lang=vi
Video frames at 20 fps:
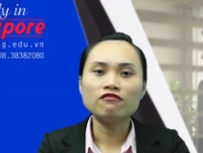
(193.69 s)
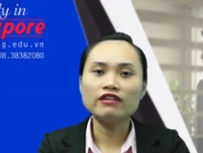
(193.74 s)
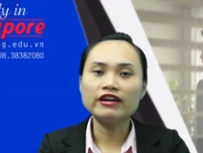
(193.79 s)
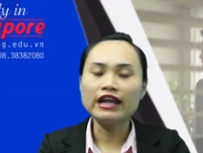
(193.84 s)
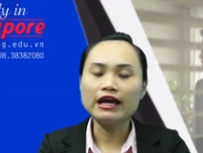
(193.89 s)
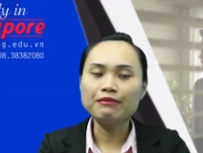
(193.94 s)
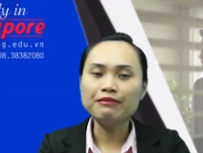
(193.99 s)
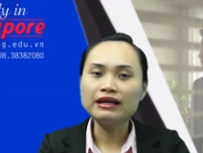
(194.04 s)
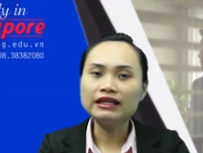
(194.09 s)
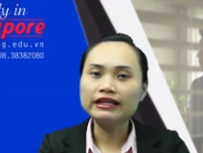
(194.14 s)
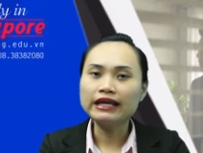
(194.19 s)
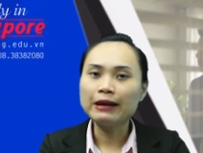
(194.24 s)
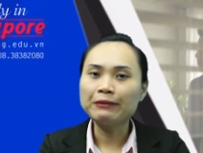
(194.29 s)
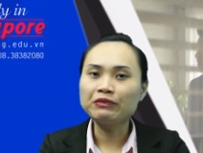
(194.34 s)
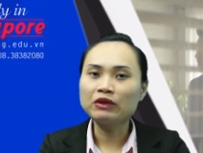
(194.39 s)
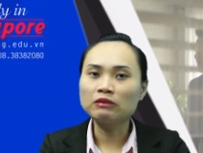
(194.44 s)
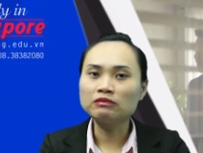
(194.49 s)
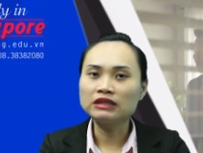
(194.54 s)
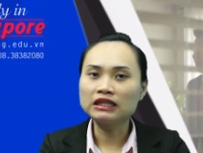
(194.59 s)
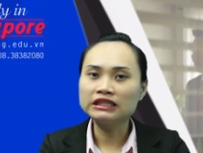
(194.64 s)
và để biết thêm
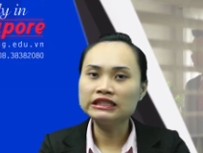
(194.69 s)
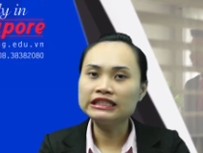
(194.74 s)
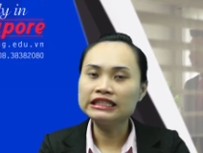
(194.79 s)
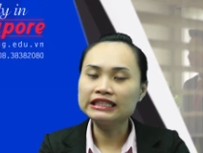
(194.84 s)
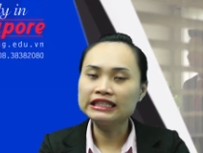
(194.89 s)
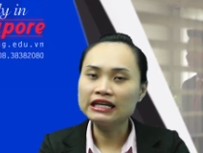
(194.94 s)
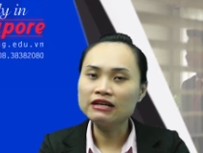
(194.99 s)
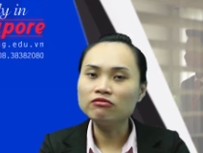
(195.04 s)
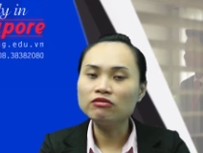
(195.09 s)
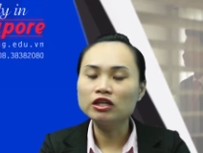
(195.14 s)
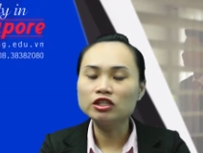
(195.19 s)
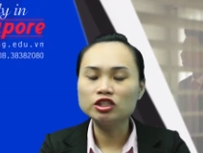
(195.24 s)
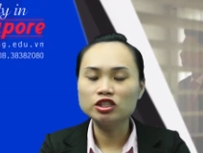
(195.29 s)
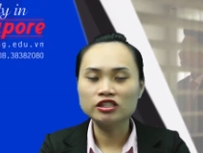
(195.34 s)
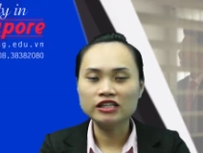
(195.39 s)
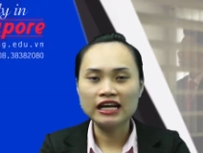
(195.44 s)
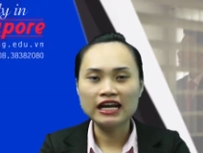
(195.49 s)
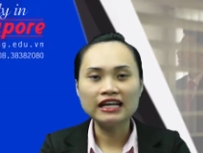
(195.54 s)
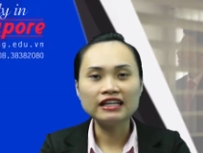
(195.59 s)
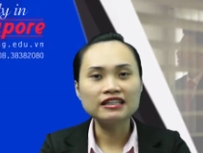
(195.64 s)
thông tin chi tiết về
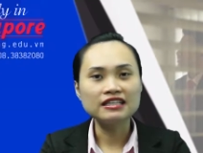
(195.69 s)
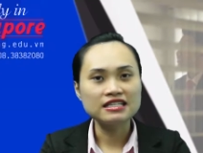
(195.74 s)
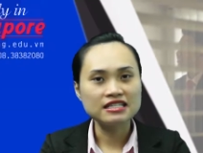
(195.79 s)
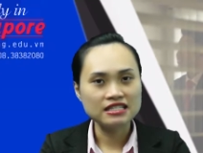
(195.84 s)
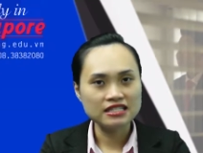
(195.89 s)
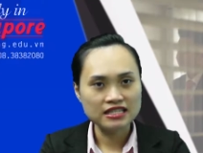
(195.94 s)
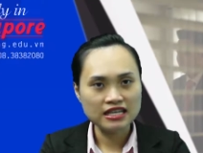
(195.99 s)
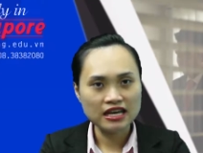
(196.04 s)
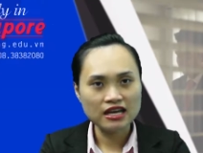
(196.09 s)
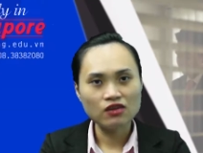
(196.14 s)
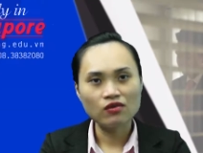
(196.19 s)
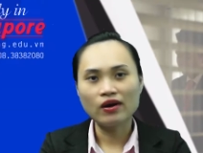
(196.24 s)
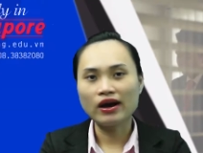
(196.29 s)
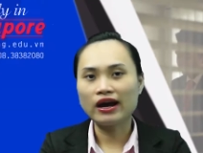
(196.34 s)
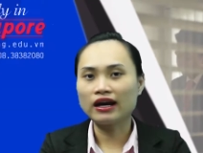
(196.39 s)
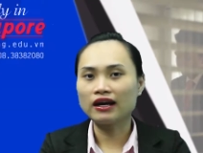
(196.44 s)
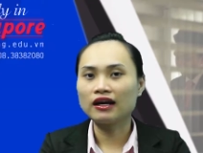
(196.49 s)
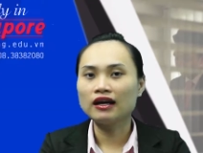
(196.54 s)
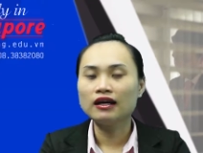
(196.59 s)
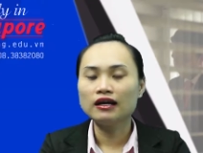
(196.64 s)
trường STC
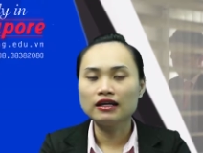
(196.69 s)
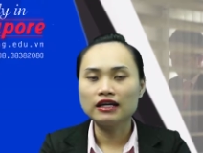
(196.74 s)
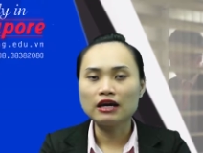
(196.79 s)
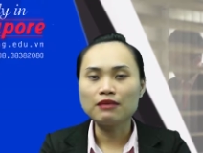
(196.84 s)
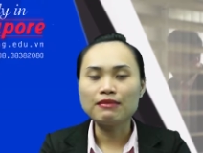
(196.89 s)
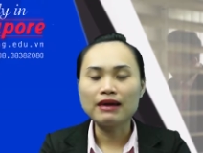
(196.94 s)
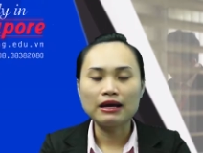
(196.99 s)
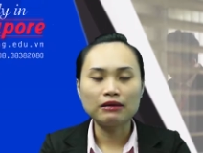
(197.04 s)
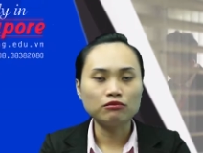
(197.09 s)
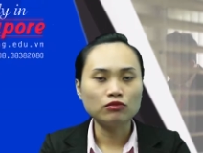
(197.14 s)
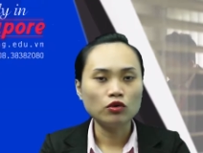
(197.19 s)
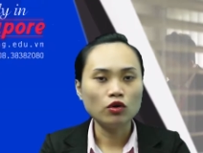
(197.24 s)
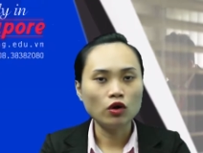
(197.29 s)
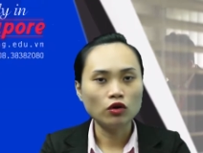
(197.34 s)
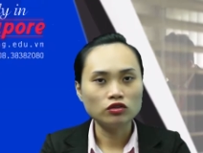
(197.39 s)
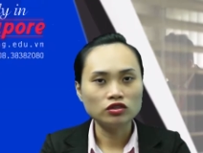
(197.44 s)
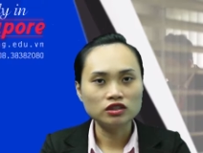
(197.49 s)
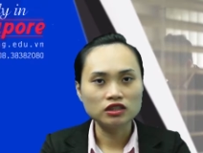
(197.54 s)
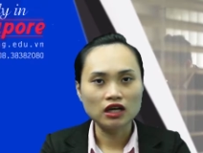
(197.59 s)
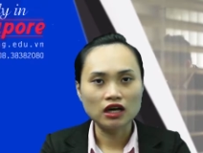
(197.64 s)
hoặc các bạn muốn
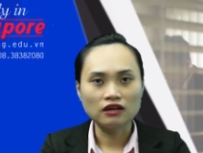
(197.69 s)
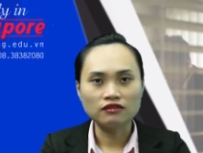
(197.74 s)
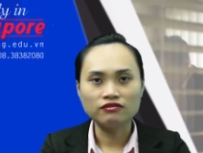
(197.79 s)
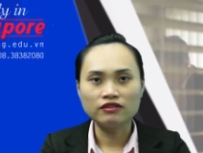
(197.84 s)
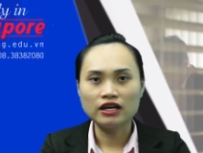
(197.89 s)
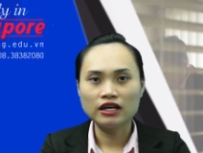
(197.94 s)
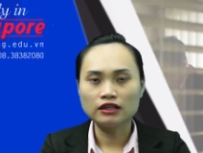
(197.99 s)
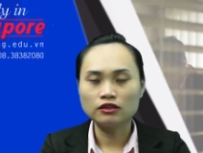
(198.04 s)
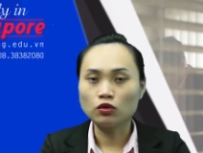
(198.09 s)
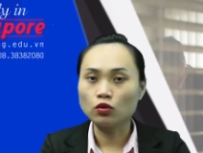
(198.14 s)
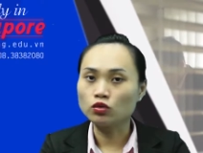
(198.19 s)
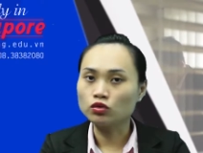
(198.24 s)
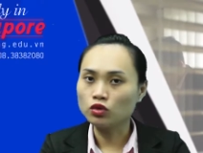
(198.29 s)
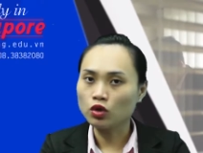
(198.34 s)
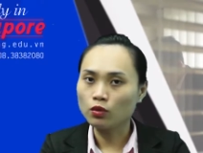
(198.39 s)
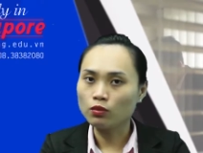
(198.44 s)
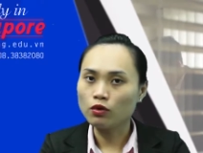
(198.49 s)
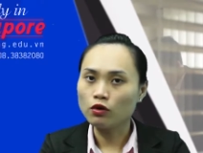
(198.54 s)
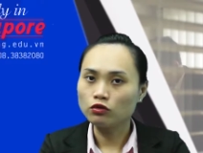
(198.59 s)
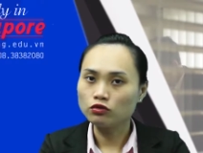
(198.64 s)
hỗ trợ về thủ
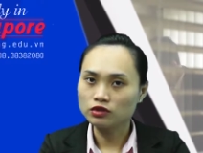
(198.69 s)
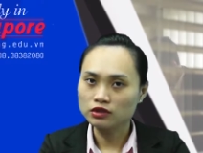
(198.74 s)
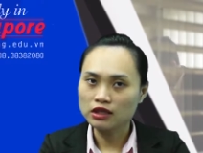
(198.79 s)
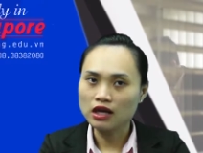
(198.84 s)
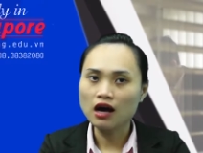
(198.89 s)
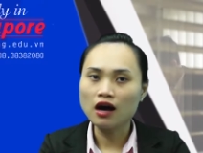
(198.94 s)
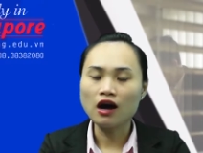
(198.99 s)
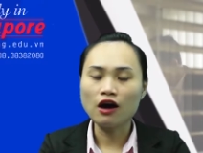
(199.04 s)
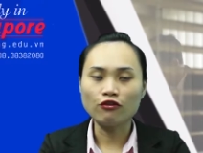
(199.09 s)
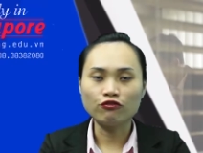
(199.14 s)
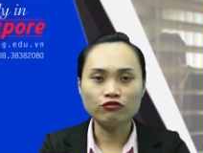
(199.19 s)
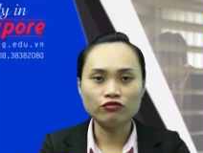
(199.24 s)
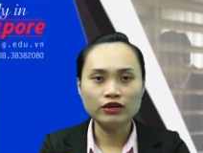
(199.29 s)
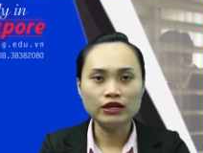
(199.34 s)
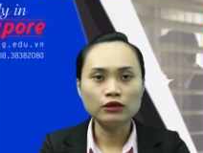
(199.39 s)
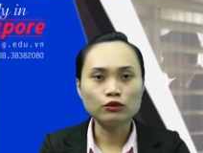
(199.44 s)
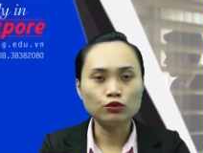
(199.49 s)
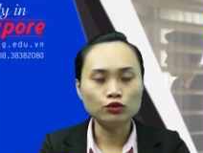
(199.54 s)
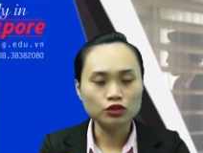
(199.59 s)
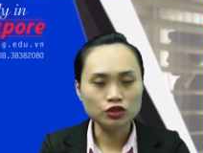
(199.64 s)
tục hồ sơ học phí
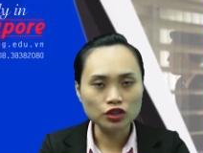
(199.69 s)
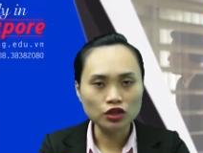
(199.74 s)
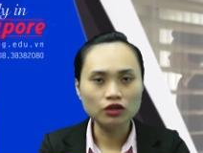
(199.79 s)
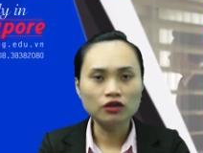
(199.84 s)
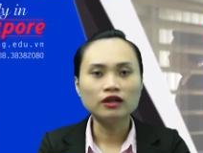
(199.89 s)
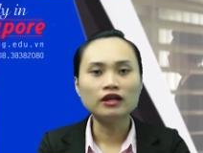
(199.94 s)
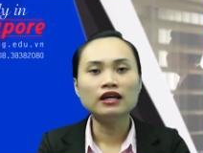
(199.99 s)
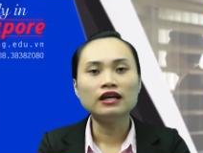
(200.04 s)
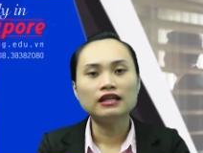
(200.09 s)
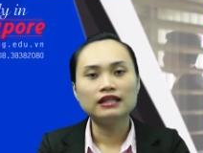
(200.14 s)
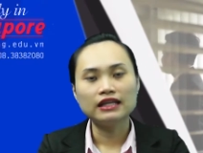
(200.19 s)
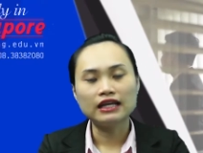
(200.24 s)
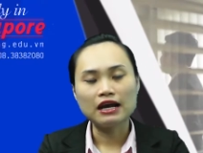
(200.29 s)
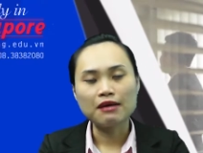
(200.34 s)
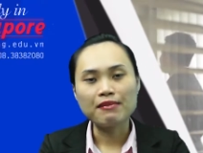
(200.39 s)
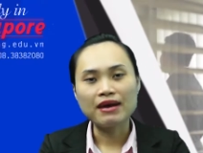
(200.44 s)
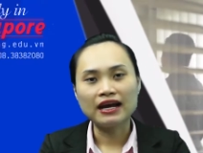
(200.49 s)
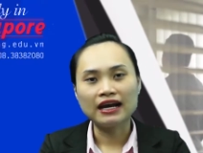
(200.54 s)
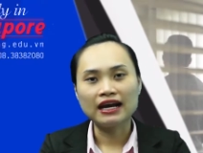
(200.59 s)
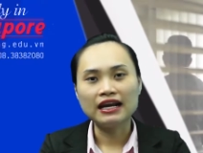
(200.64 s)
của trường thì các
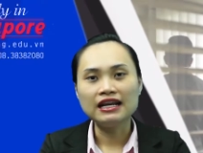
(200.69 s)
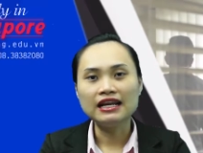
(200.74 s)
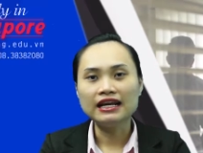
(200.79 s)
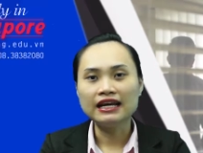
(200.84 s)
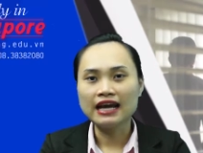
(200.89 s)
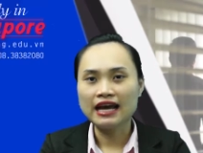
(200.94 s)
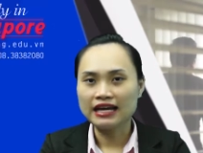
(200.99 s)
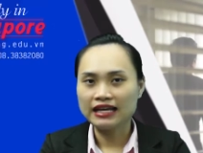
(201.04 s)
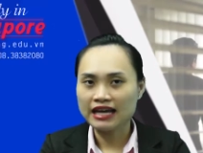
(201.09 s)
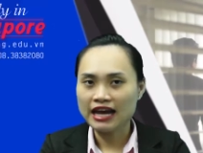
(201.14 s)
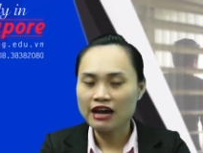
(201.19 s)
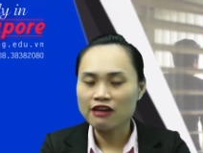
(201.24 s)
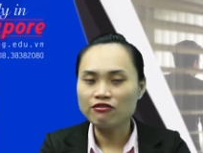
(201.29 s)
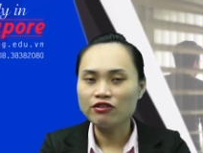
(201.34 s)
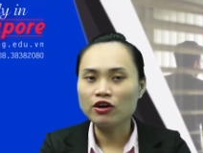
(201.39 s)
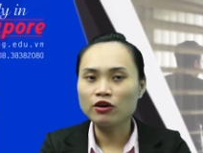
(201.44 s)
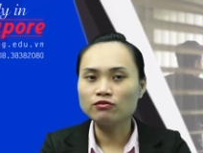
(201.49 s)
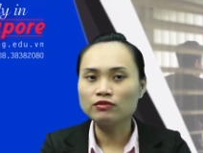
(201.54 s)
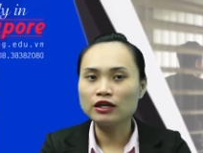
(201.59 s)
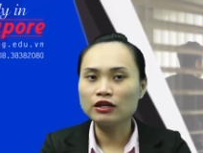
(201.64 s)
bạn hãy liên hệ ngay với
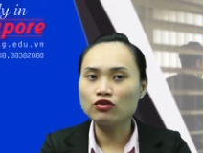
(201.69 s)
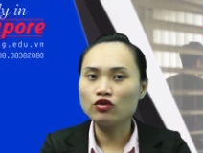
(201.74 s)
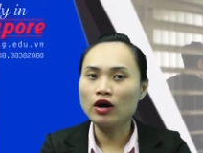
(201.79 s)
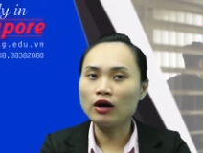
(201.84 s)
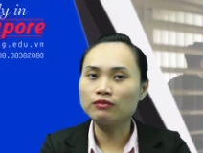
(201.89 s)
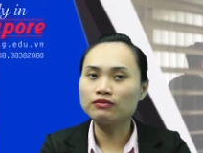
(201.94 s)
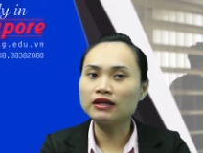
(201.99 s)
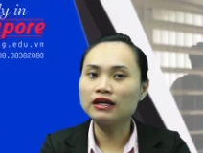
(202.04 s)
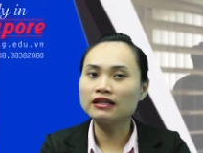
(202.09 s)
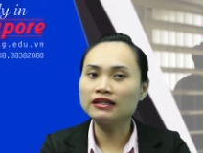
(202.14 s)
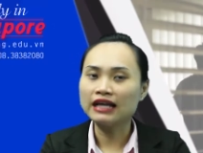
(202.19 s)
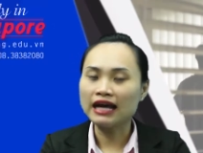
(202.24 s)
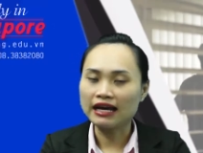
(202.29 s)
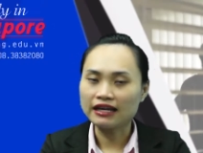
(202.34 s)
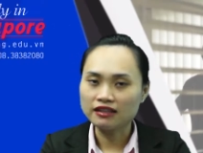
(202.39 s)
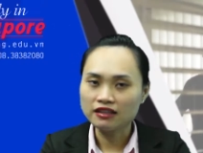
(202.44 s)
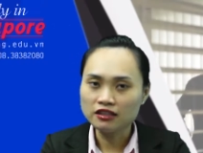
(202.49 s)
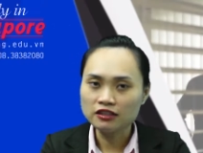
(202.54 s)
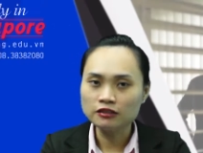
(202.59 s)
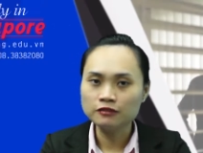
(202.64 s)
công ty du học Tân Đại
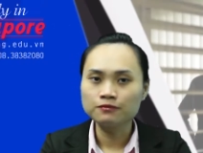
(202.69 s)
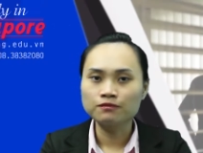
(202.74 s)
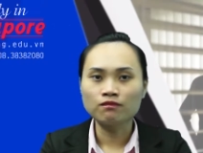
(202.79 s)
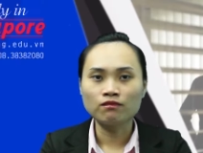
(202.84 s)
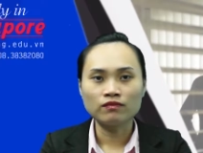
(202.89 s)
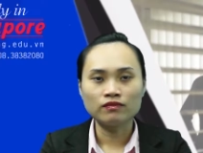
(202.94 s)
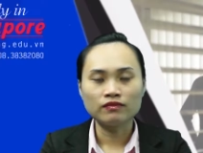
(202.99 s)
Dương